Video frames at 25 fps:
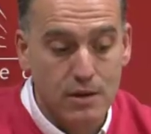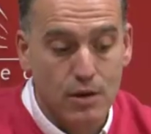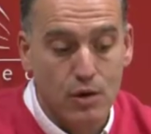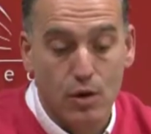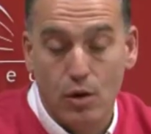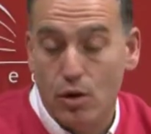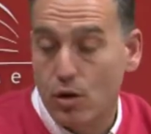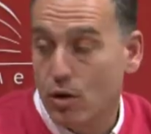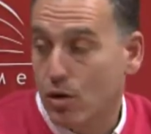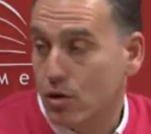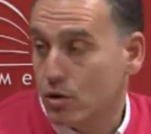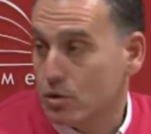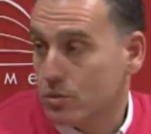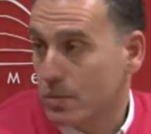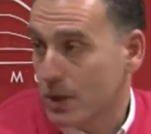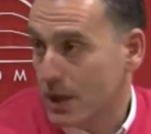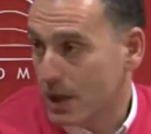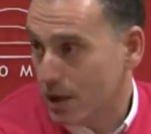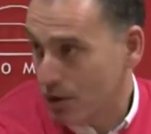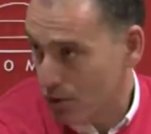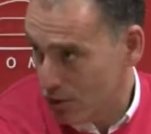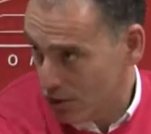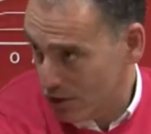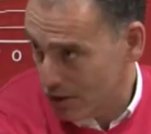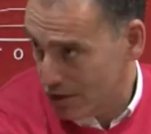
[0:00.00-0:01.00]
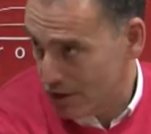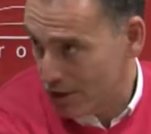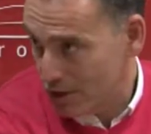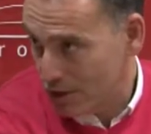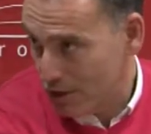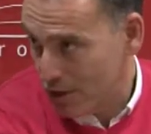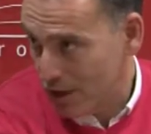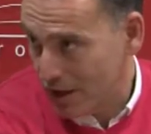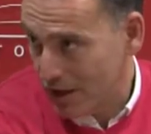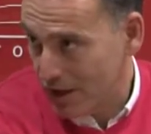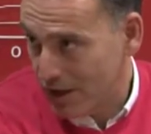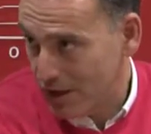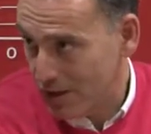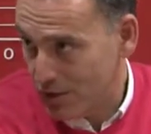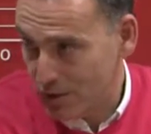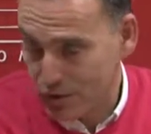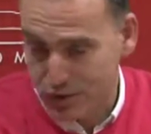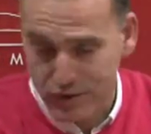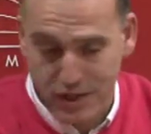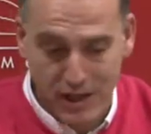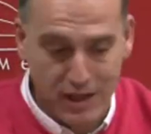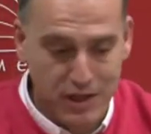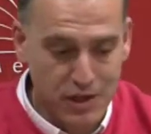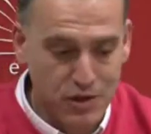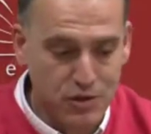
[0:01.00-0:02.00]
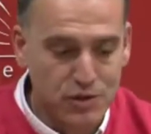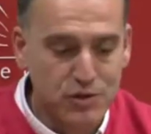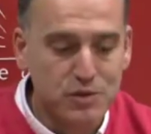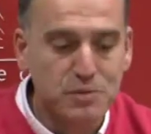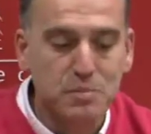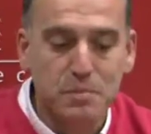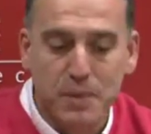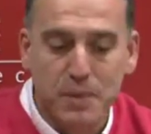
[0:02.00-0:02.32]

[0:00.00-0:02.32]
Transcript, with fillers: los venidores de todos los años,